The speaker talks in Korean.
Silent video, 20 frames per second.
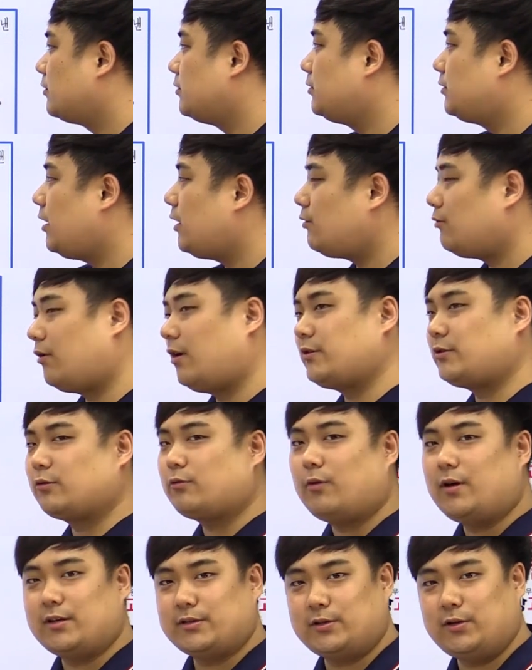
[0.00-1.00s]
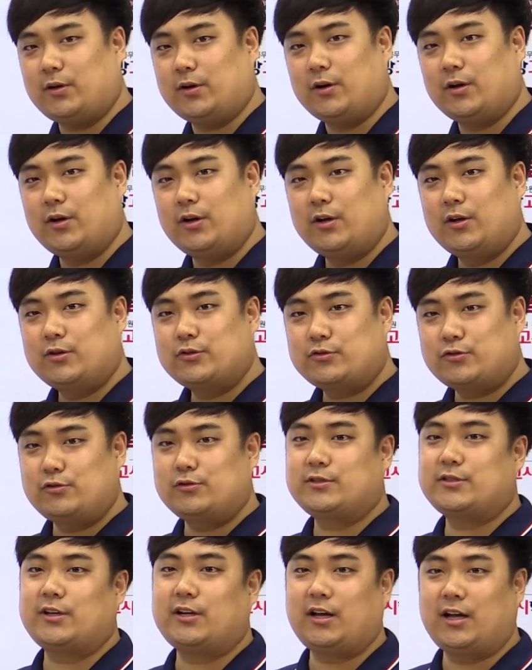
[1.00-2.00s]
그대로 가지고 와서
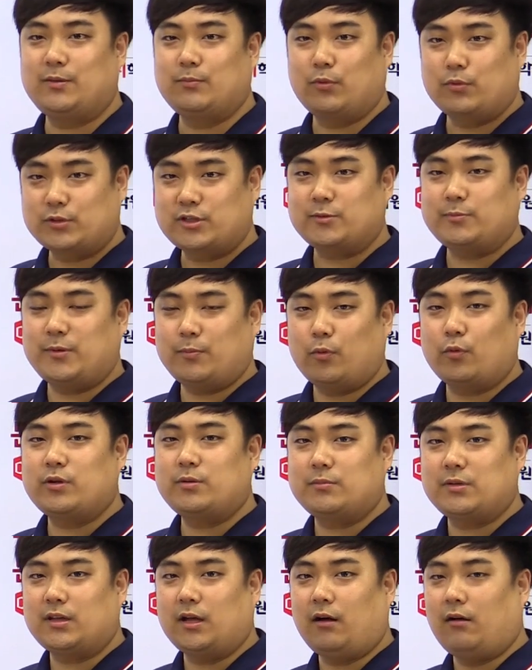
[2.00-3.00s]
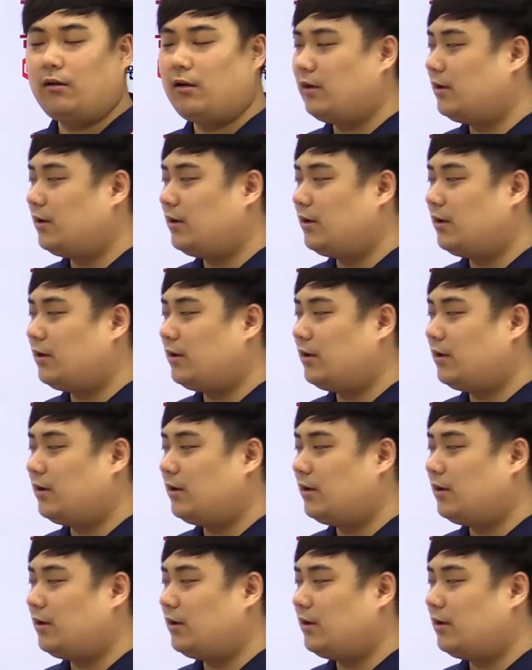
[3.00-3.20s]
출제를 한 모습이 보입니다.